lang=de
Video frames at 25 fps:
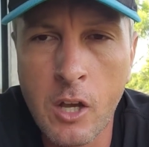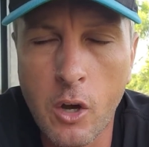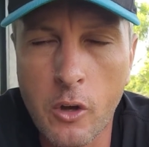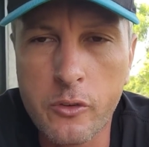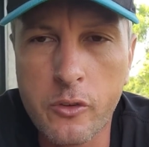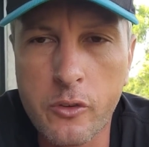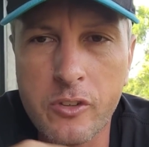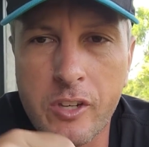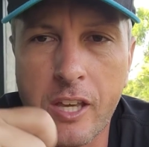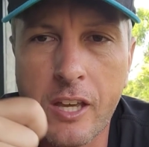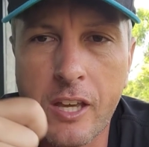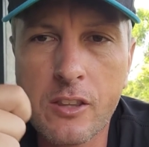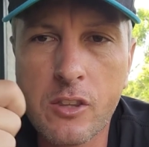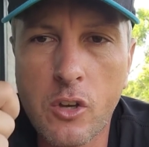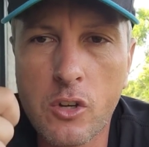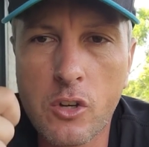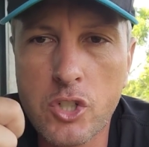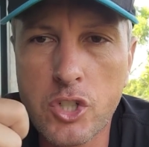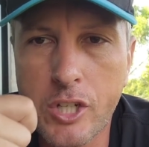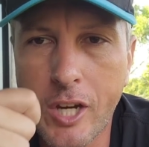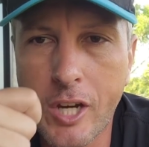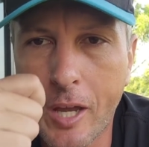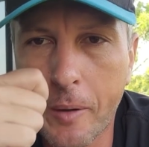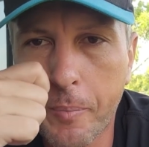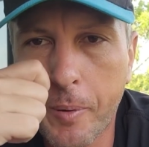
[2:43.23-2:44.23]
Also nicht da
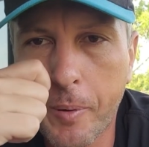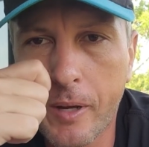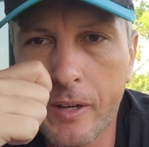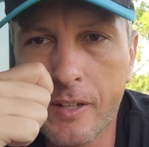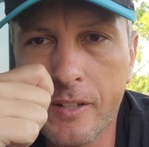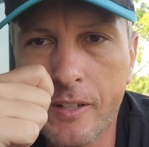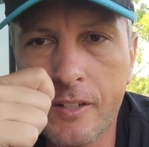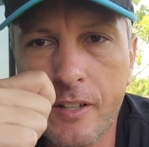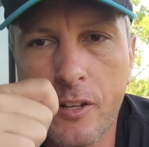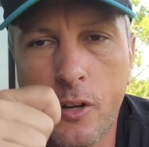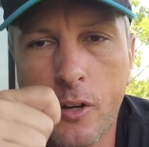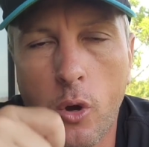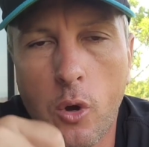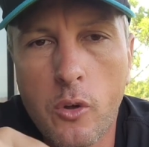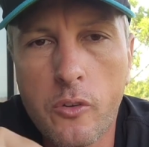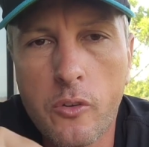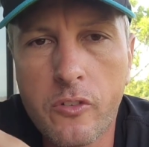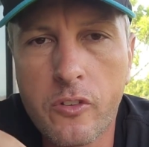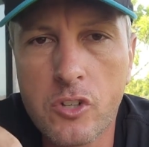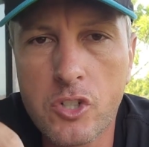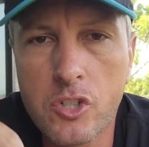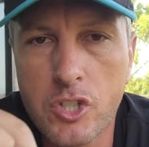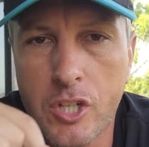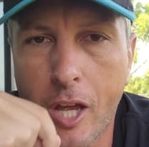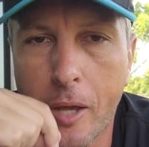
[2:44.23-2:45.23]
Stäbchen in die
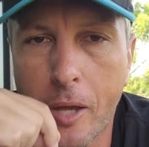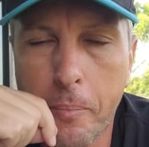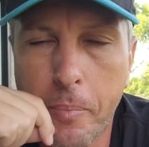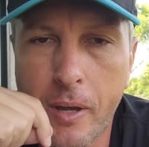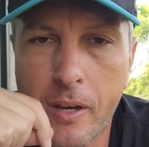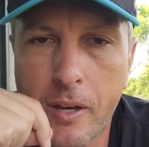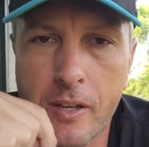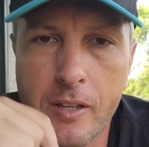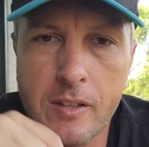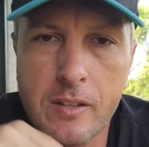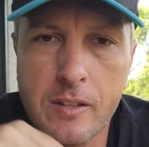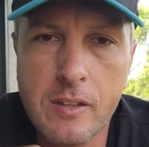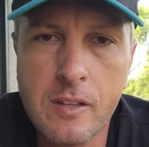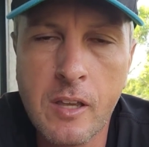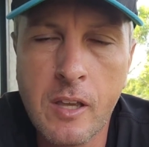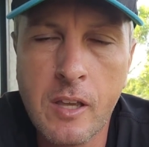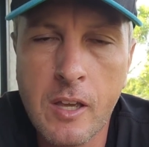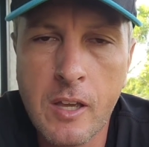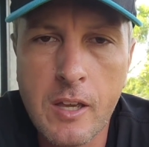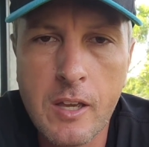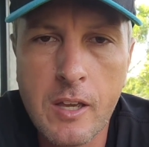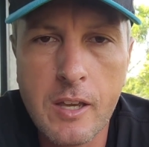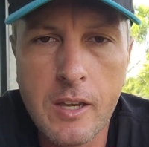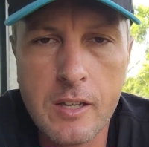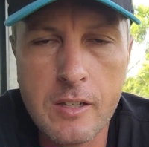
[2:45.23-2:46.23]
Nase, Stäbchen in,
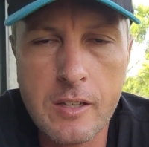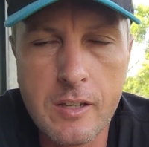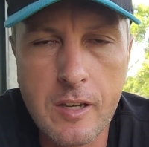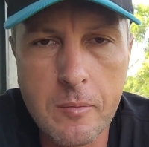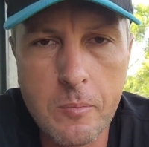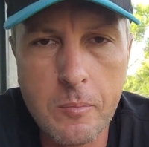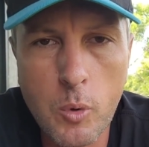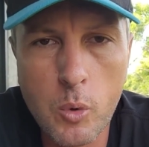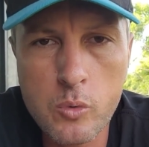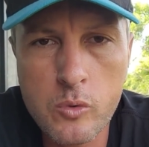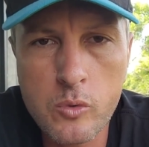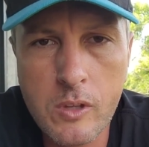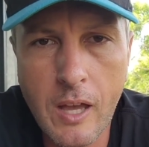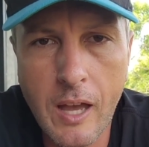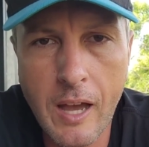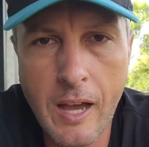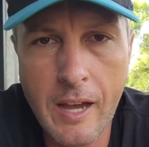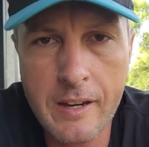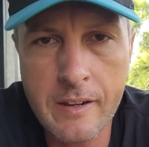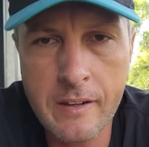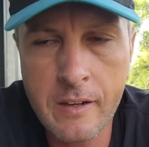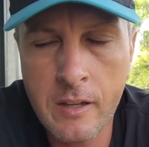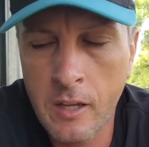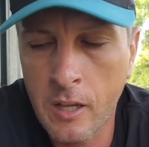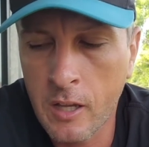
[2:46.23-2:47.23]
in den Mund
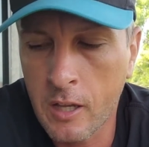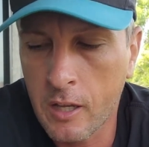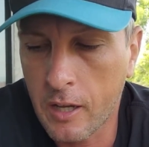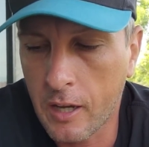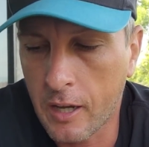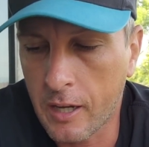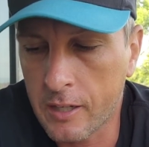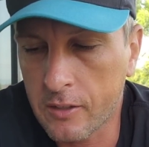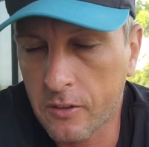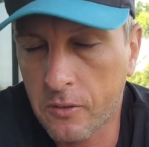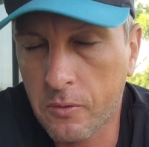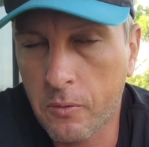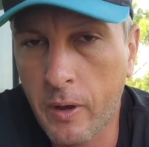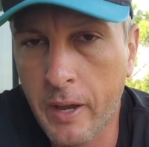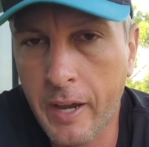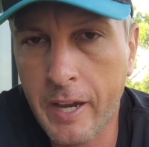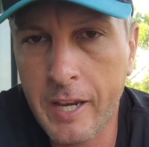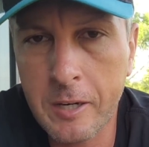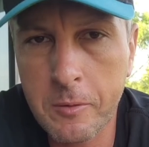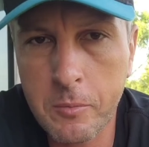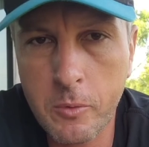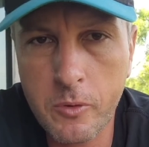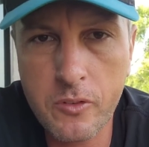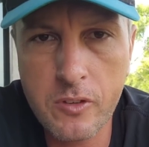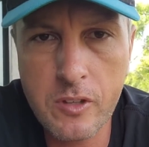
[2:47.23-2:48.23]
rein. Äh, das wäre
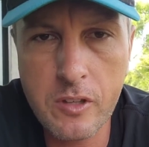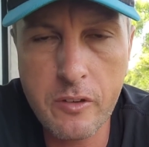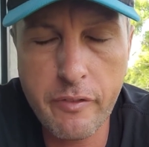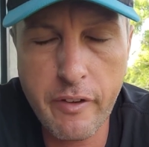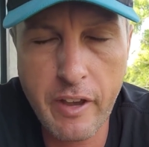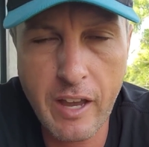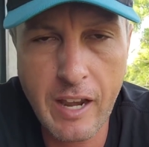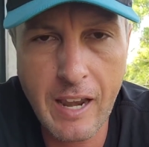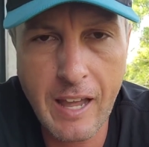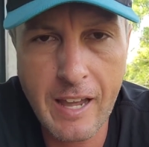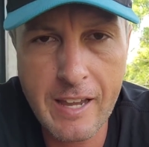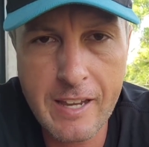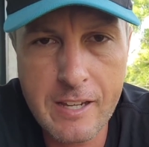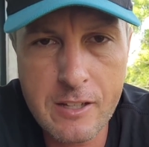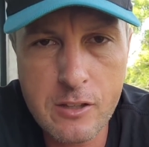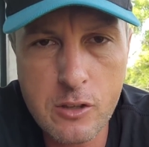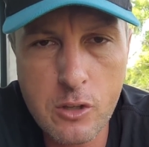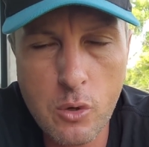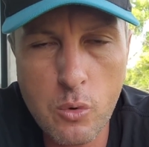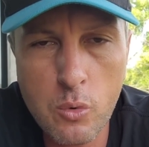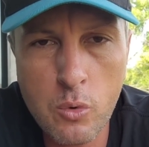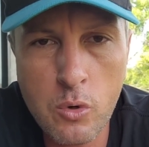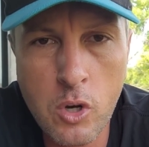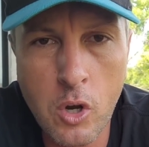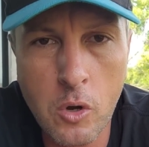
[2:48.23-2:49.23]
eine massive
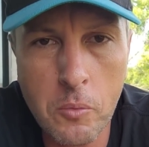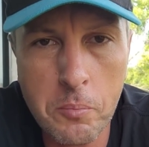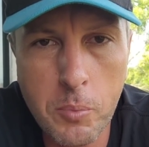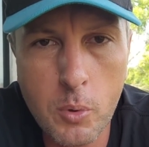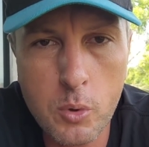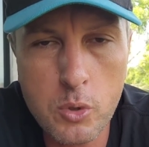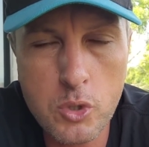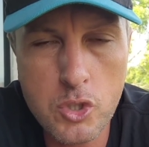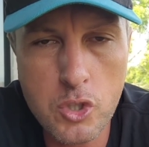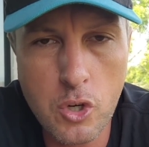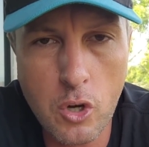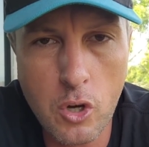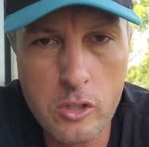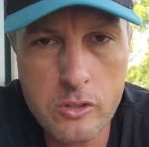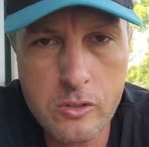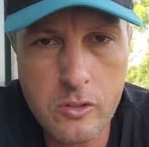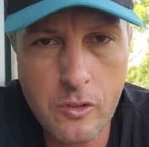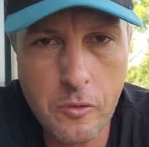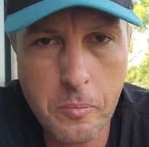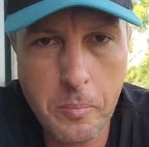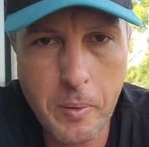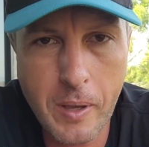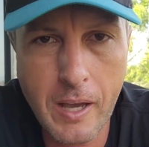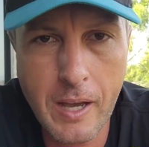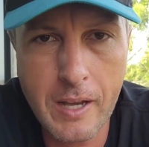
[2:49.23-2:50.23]
Erleichterung. Kambodscha hat
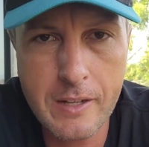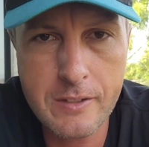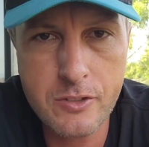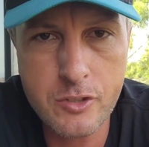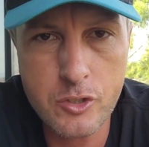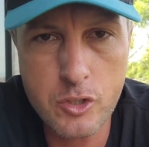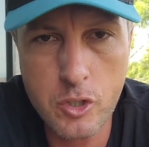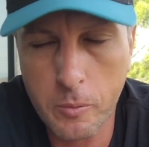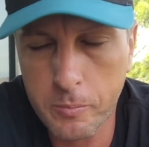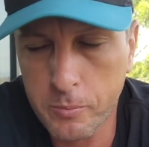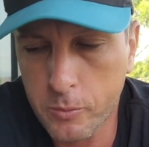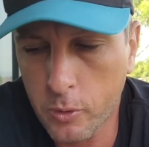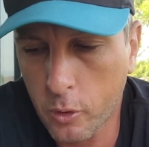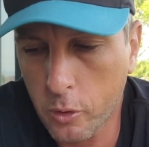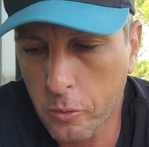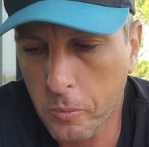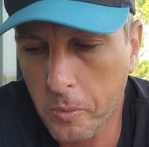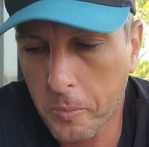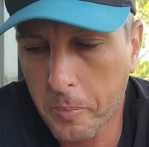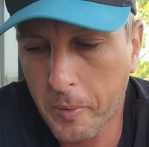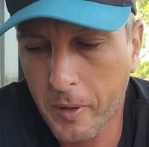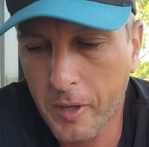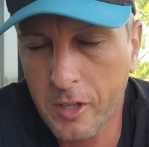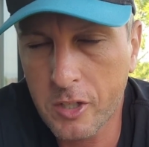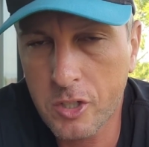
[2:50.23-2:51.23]
das bereits, ich habe
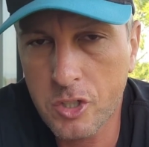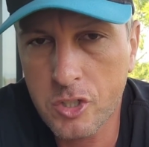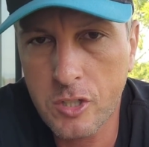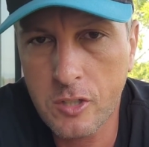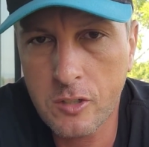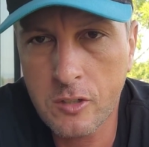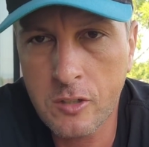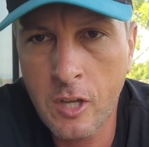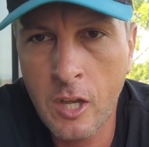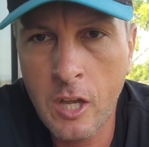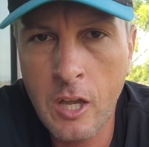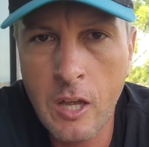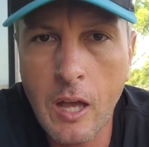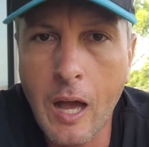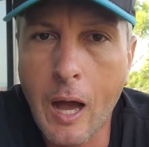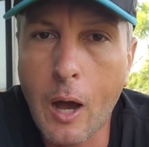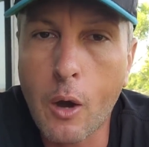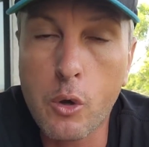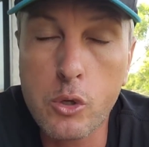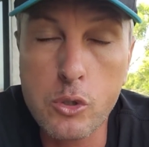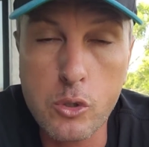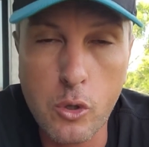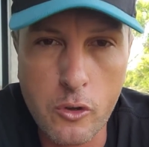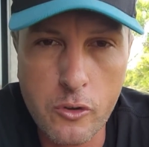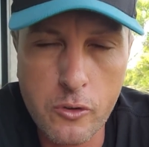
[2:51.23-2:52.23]
darüber berichtet.
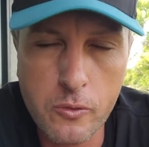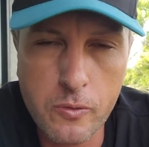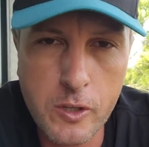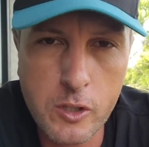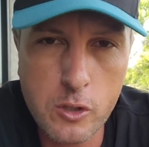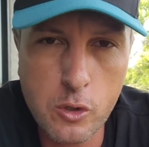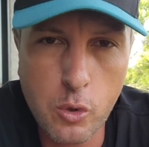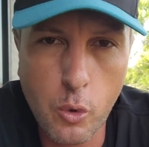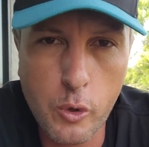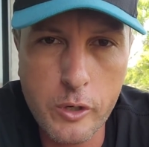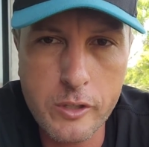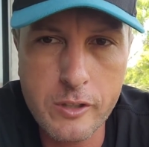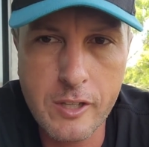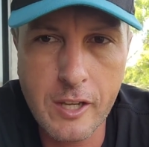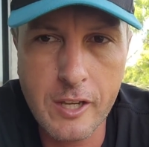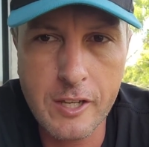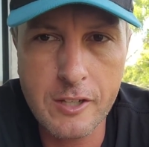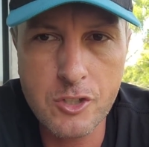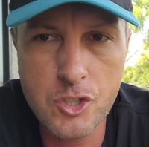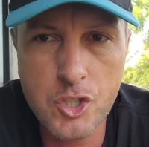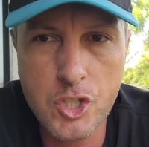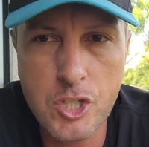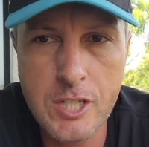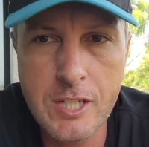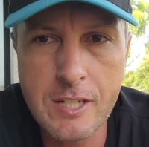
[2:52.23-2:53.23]
Auch das wird heute
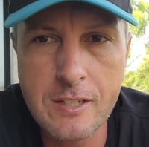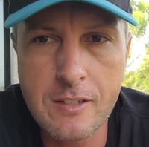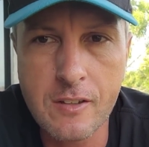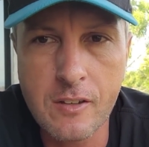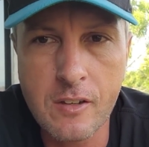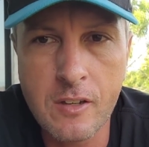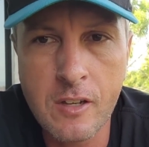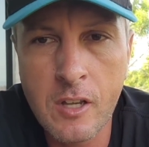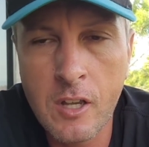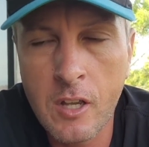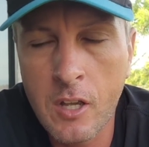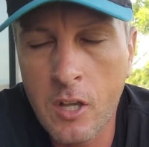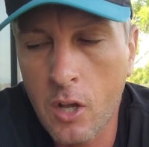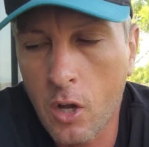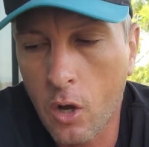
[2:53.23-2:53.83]
entschieden.